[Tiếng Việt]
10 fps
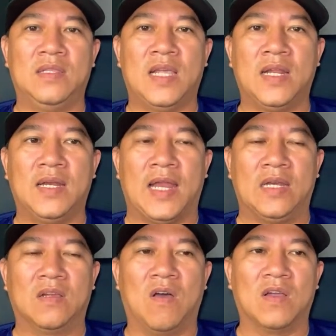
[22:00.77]
gia đình
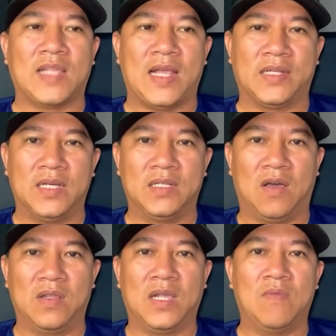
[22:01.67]
ảnh có tan sự
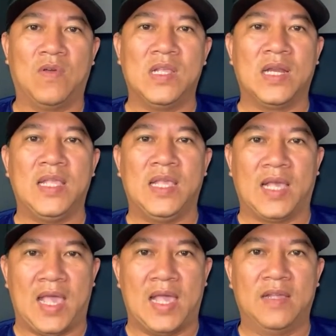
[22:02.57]
thôi chứ không có vấn đề gì
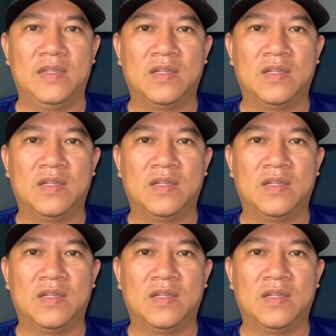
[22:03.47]
cả